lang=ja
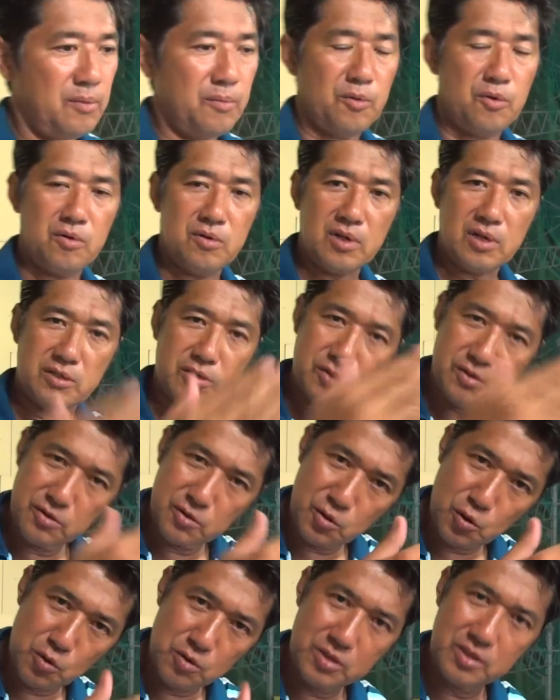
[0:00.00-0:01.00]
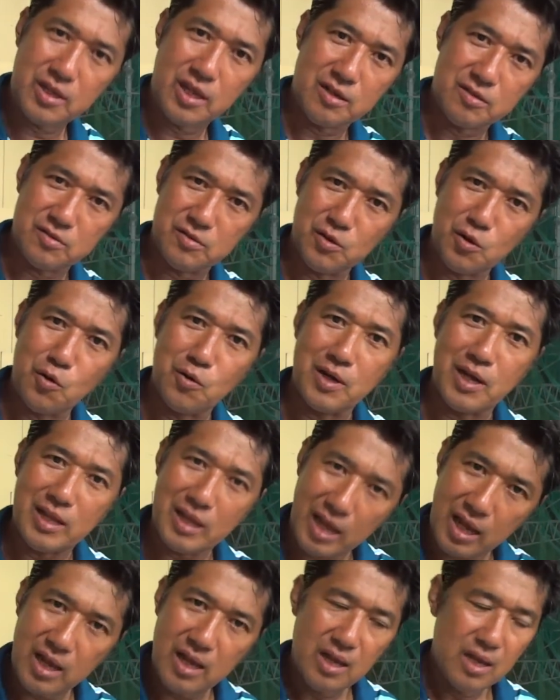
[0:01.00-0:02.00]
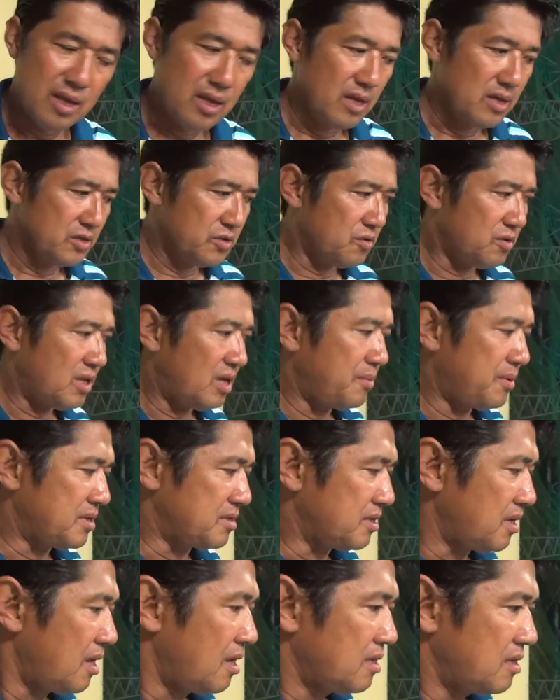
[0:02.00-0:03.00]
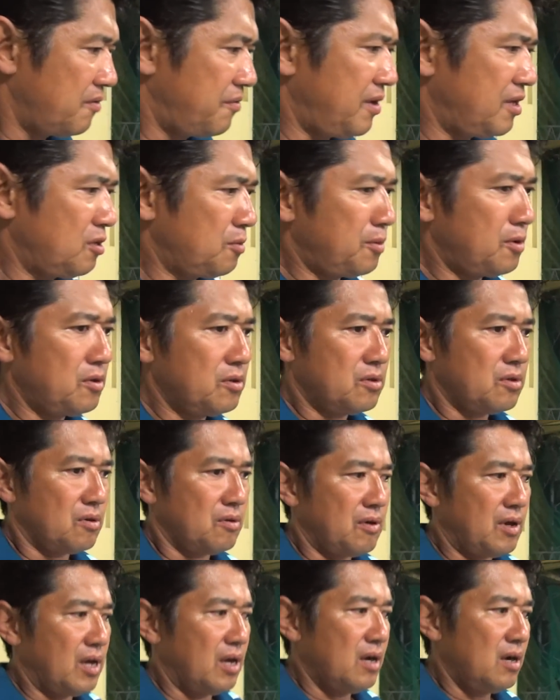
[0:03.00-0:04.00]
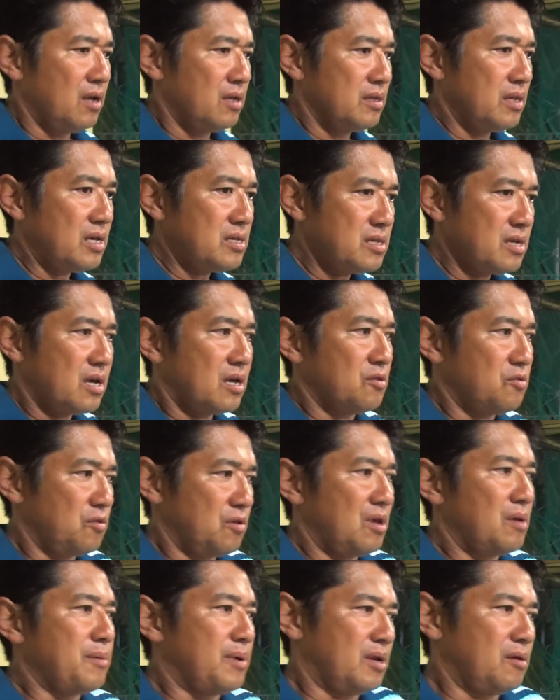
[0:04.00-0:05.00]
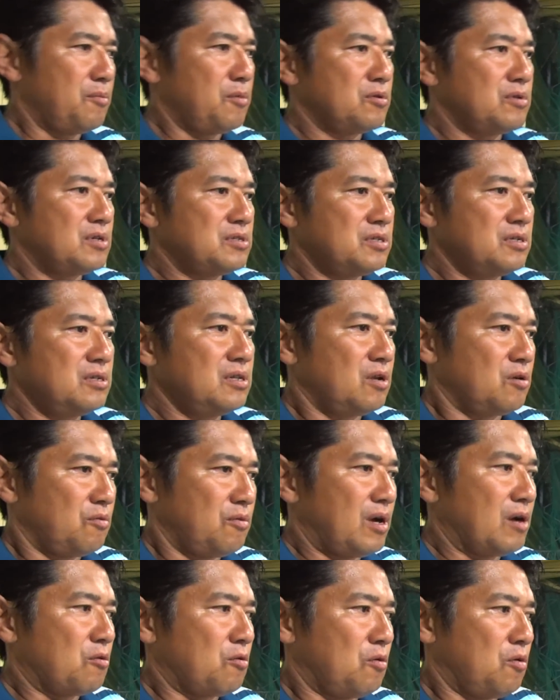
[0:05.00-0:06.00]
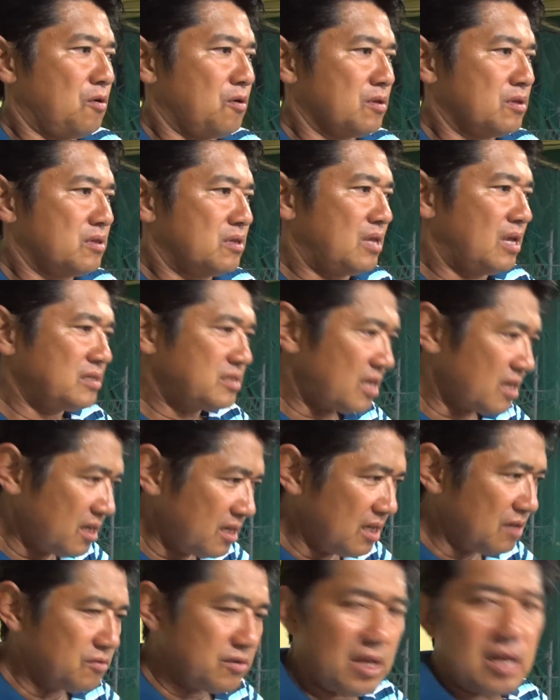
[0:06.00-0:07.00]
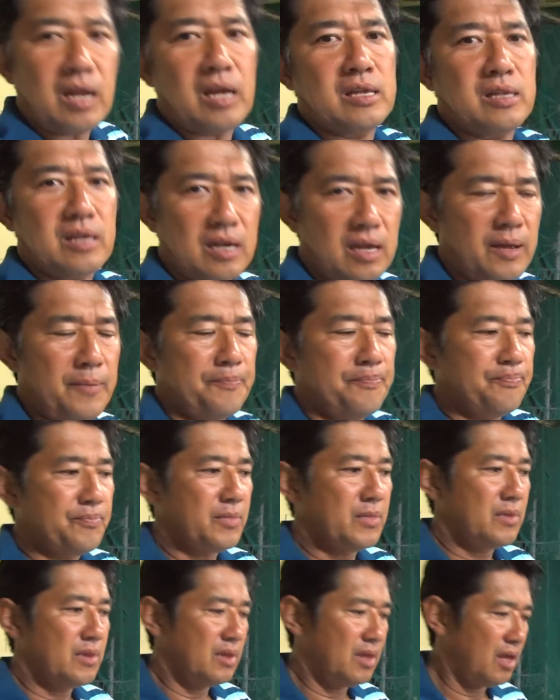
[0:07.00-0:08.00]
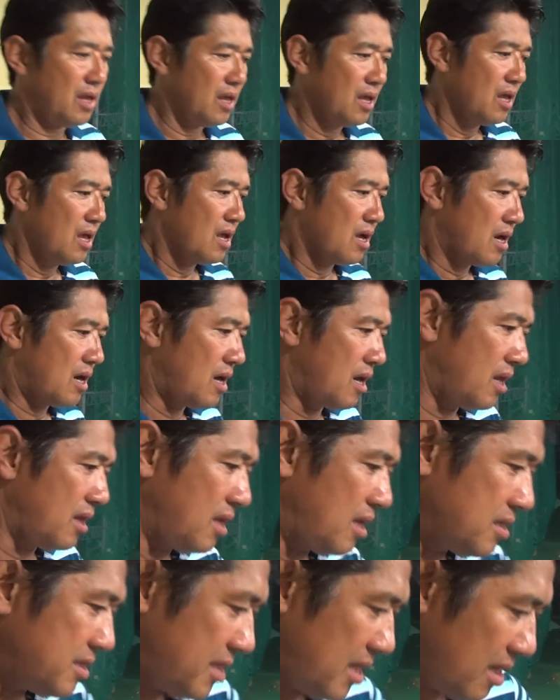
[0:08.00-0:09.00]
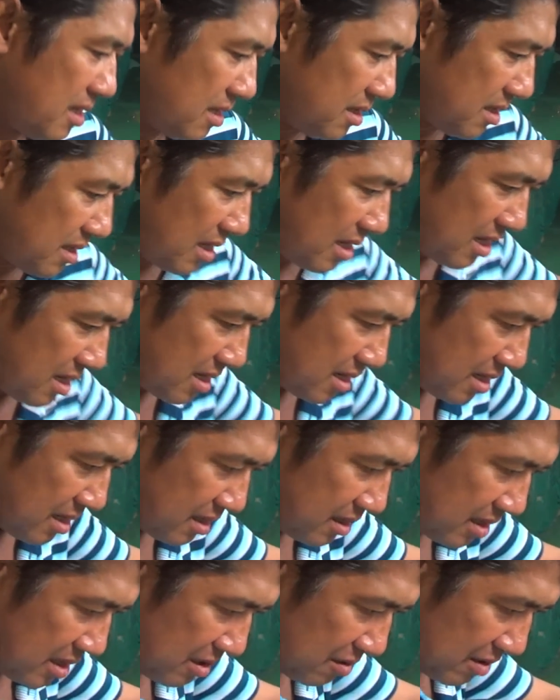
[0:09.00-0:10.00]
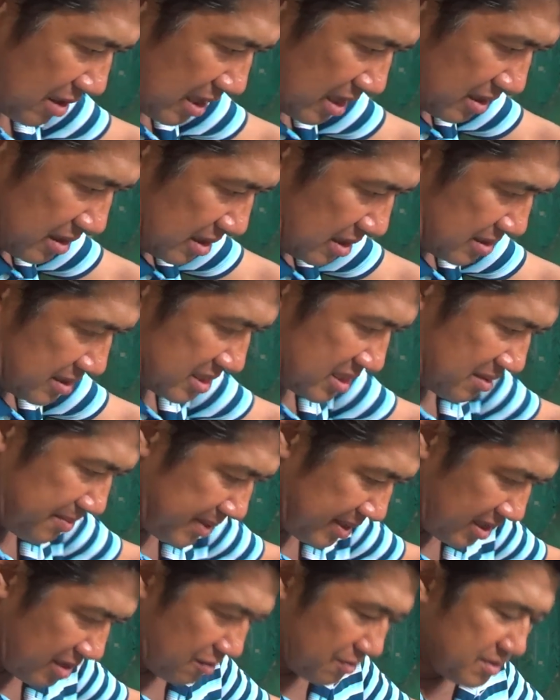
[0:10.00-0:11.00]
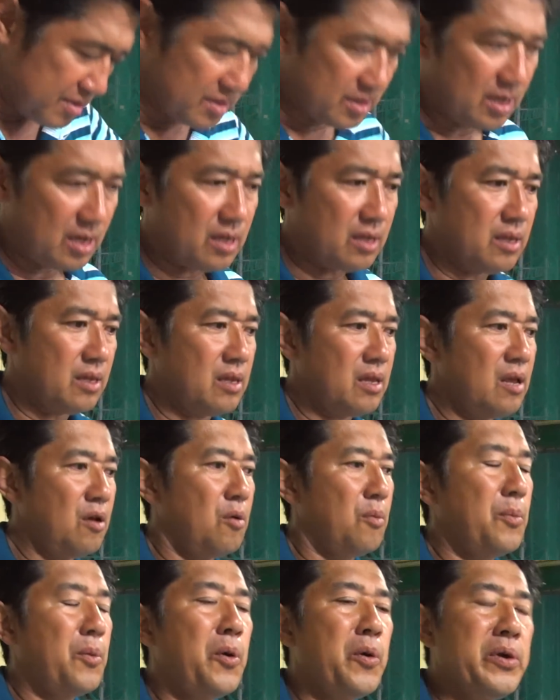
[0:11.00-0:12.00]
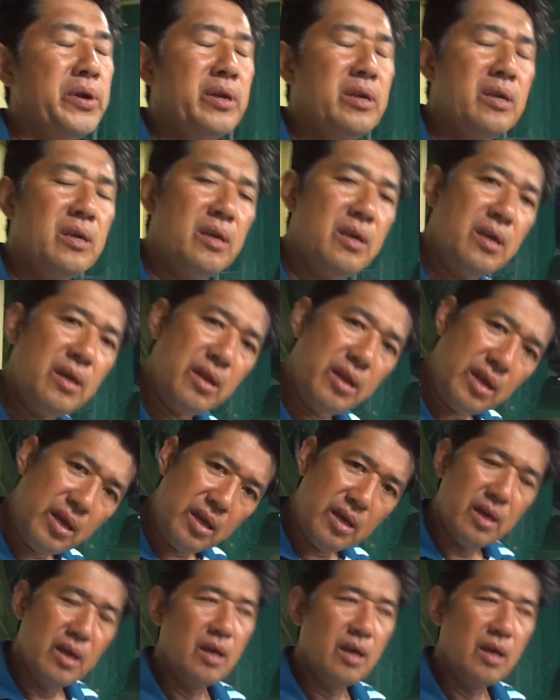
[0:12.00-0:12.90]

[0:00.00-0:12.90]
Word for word: ボールがスッと落ちていくようなねそんなイメージでフェードボールっていうのはなぜかといえばね僕が好きなのはこう手先で打てないんだなで体全体体の回転全てを使って思い切り